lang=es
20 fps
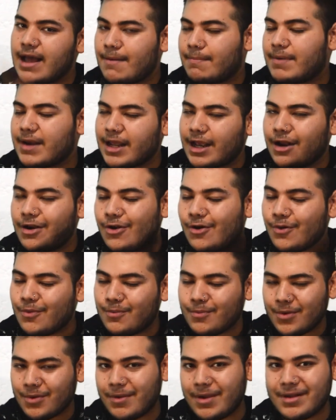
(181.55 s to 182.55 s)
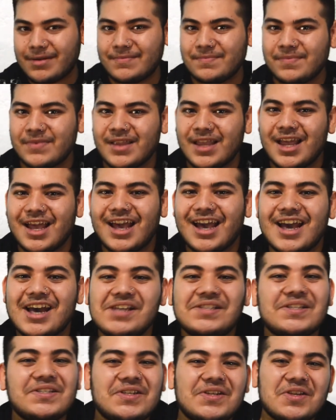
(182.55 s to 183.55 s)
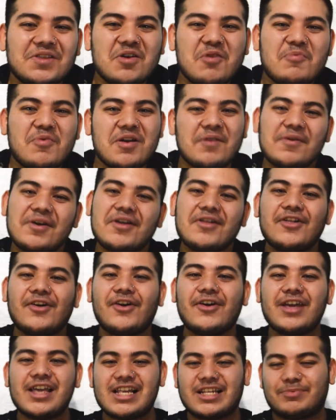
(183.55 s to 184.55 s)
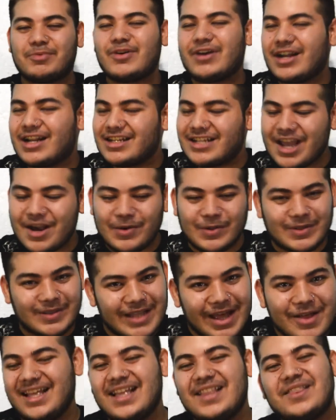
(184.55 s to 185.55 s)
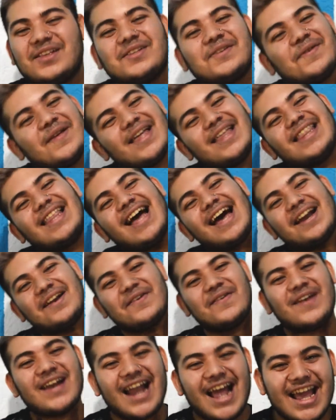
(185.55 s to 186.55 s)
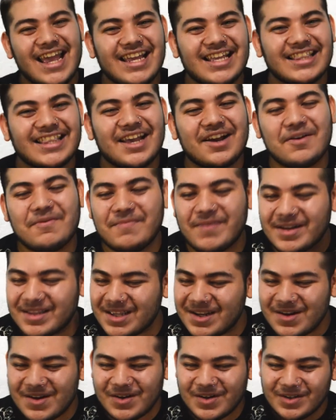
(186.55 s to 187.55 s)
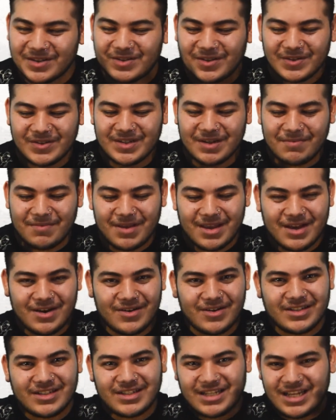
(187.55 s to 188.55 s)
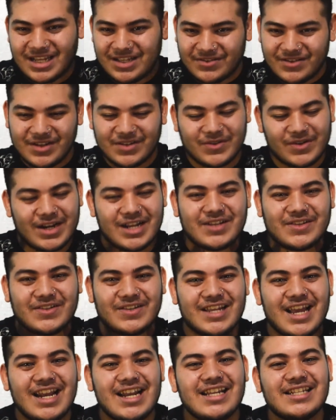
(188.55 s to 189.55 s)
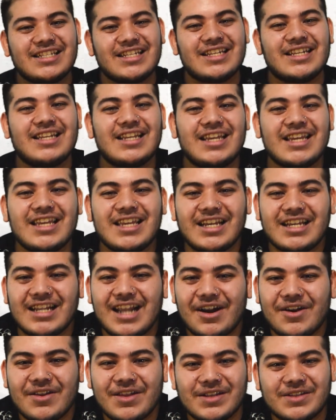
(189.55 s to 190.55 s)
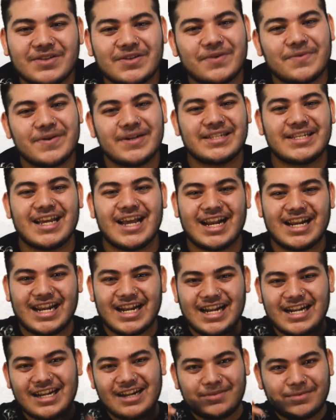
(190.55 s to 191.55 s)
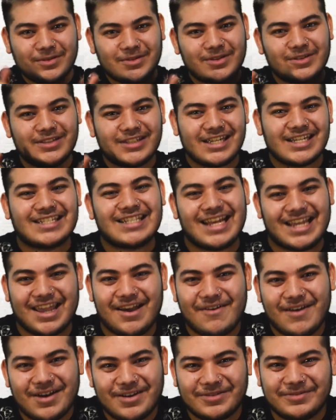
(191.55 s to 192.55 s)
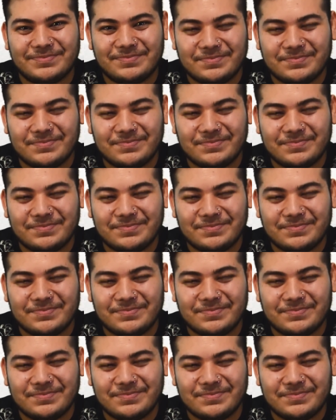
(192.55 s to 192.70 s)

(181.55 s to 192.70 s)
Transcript: aplícalo muy bien. Esto ha sido todo por el video de hoy, espero que les haya gustado. No se olviden de darle un like, de compartirlo con todos amigos en todas las redes sociales y claro de suscribirse al canal que el botón está aquí abajo.